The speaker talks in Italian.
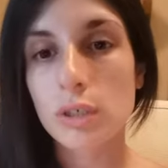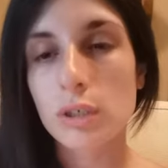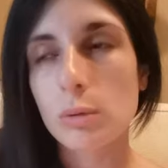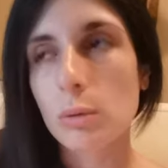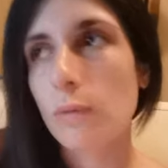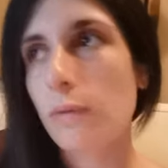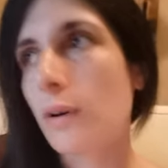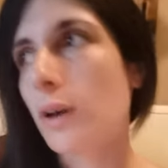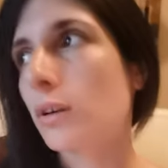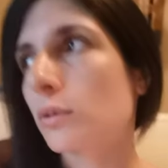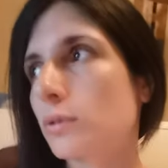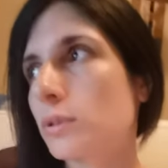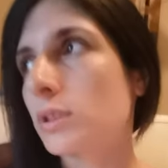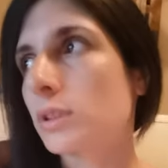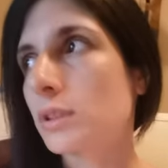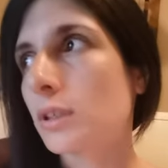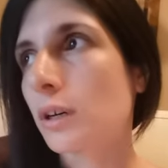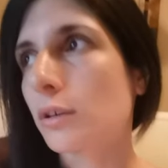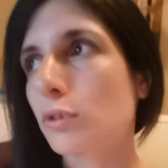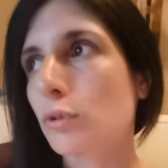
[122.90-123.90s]
che devo fare
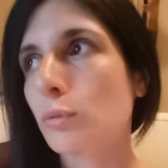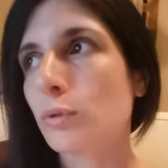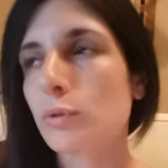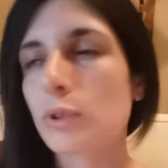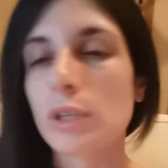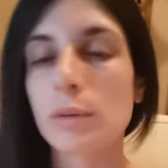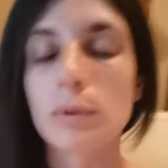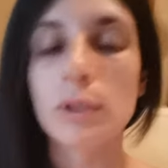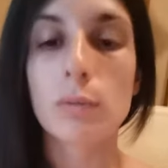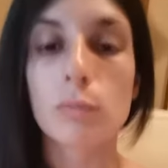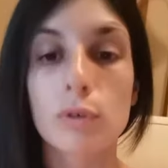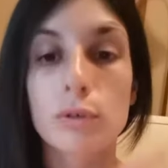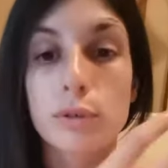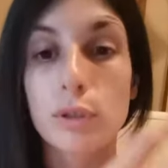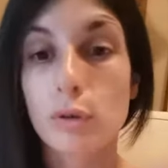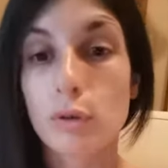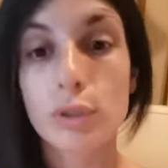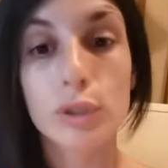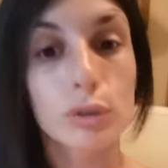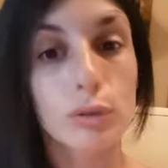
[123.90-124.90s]
ogni tanto perché
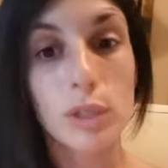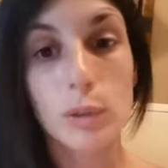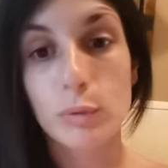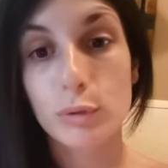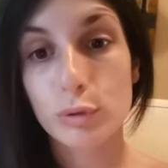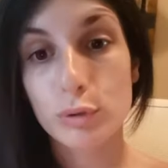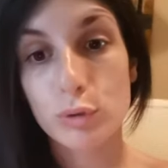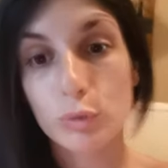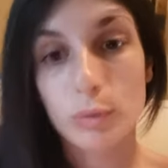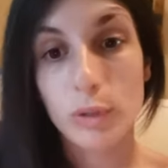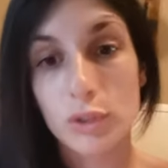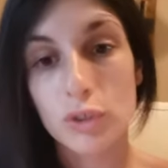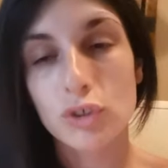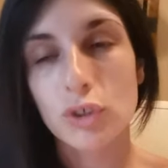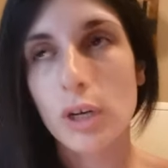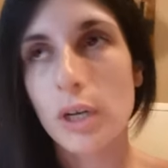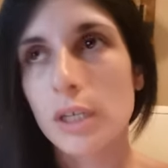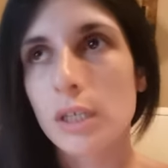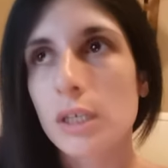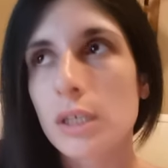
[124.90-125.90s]
molte cose non le posso
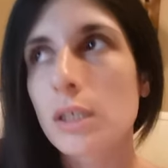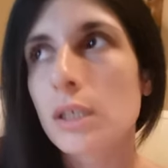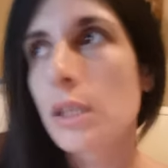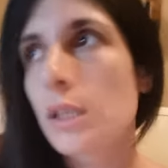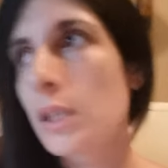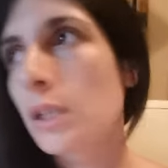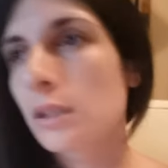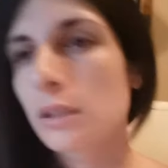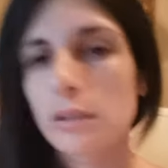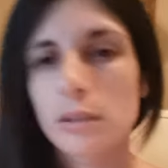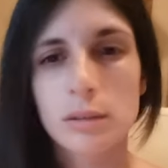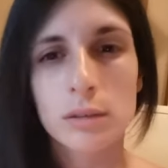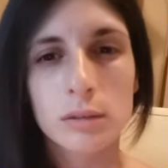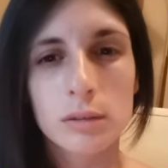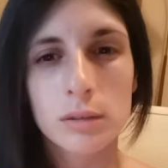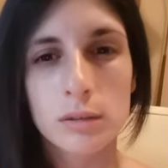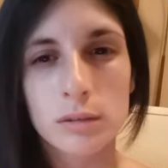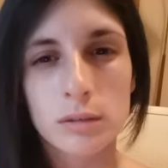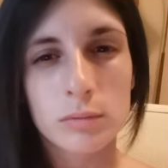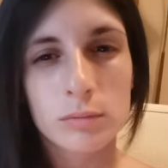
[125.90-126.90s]
mangiare
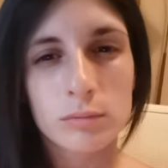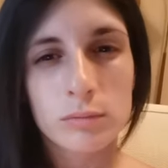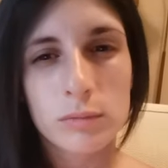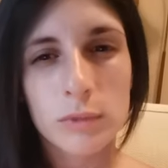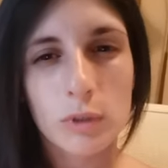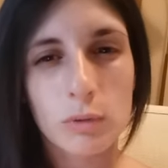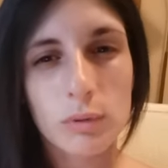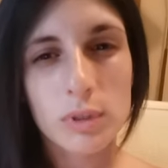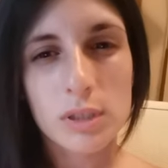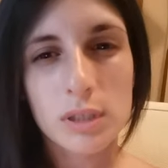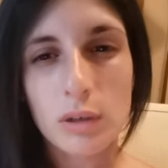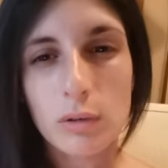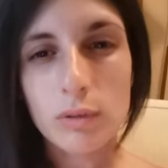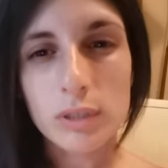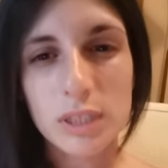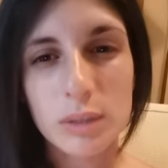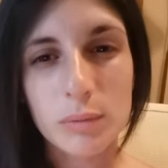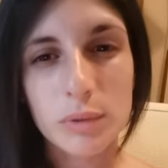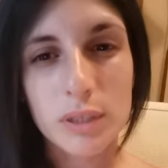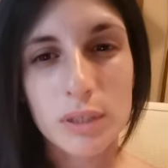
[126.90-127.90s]
e questa
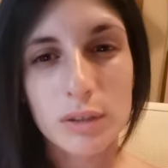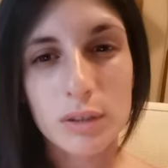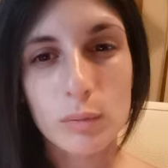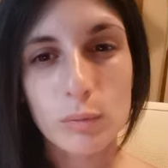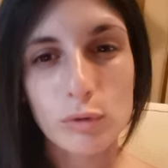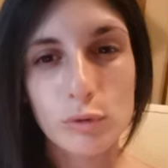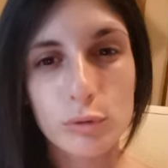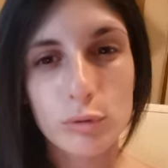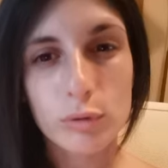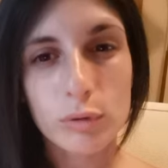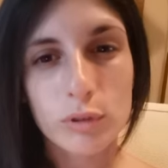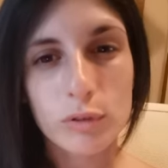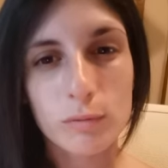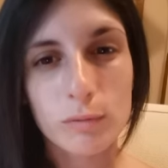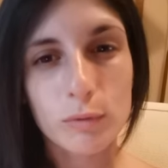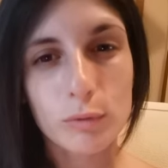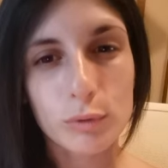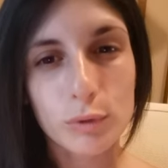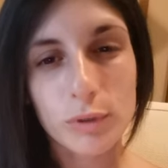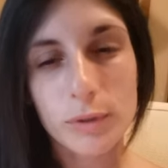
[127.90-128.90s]
cosa mi rende molto
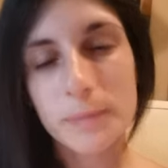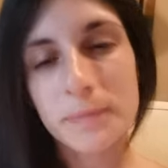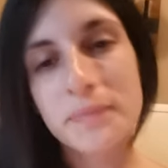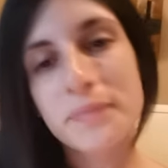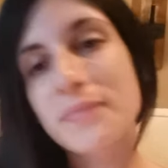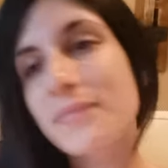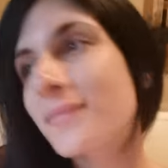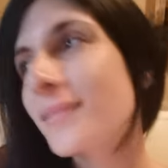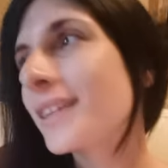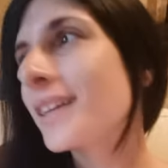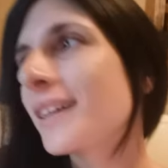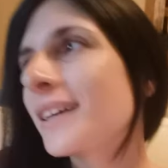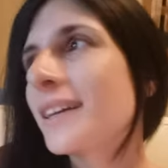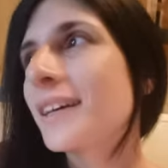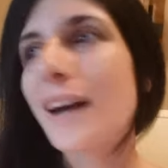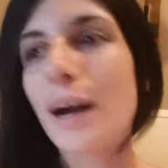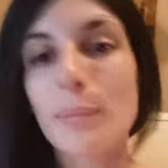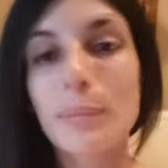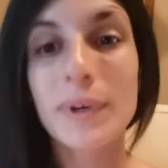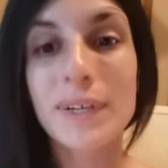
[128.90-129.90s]
nervosa.
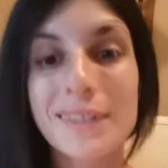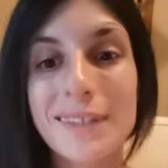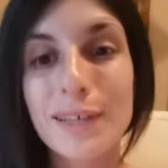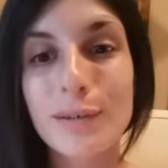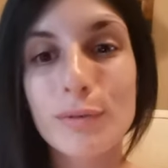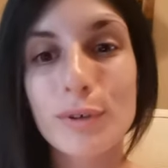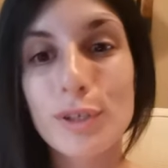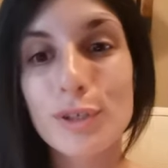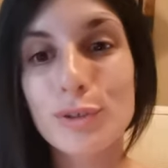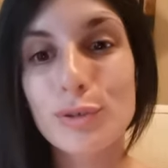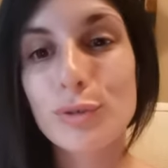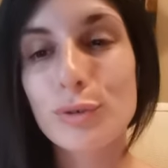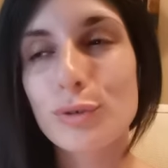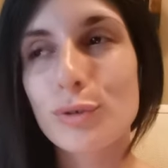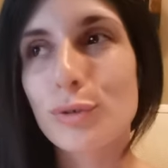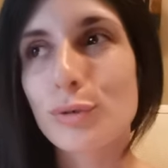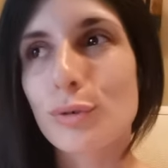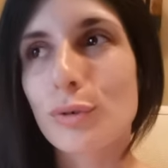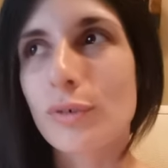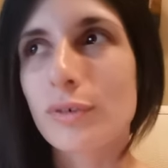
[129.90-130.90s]
A parte questo
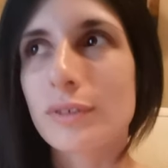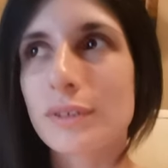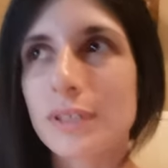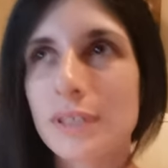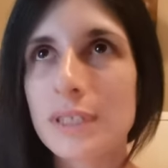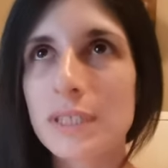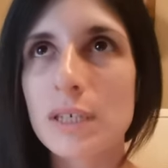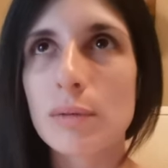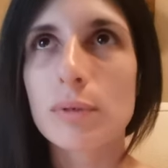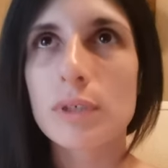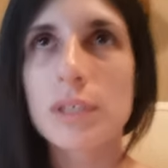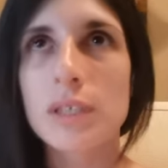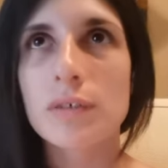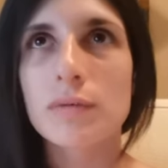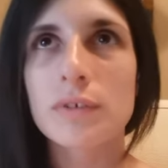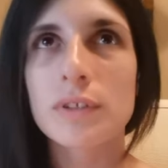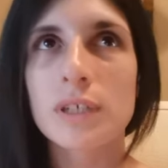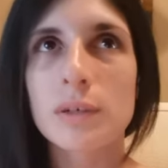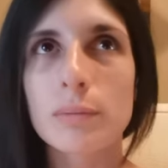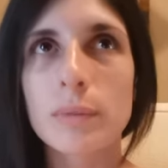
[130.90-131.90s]
sono contenta perché
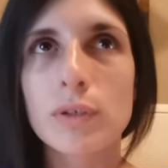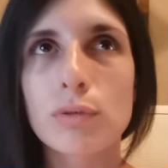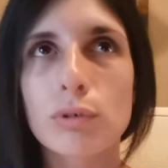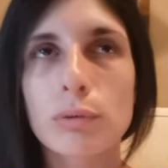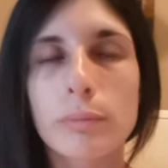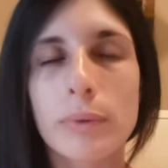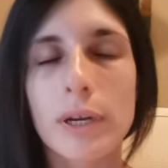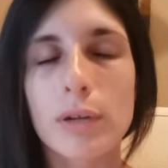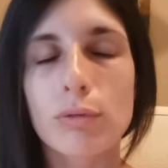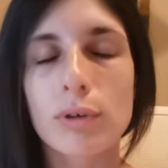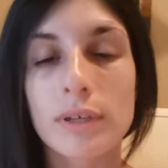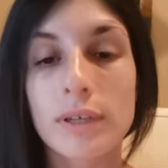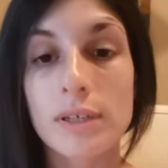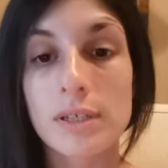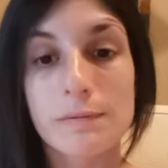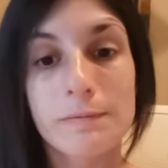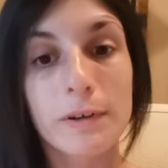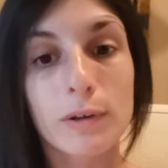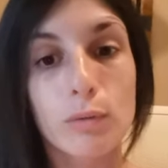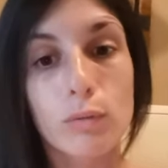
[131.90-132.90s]
finalmente ho imparato anche a
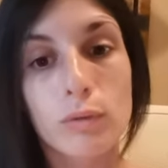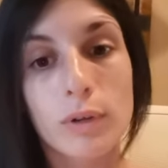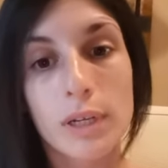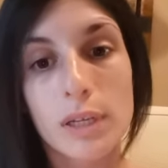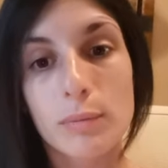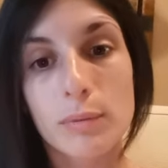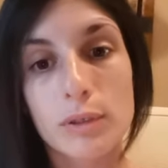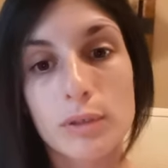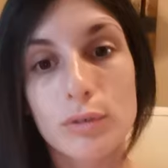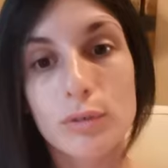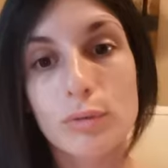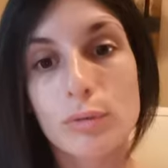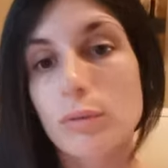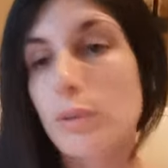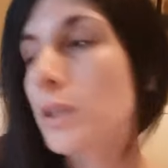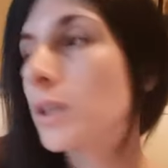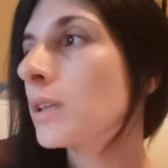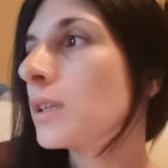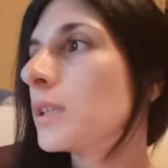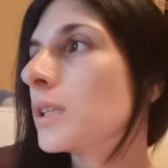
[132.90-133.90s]
sfanculare le
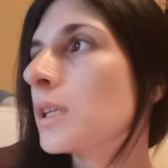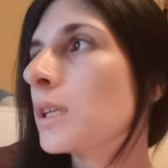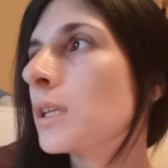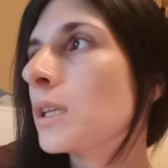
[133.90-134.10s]
persone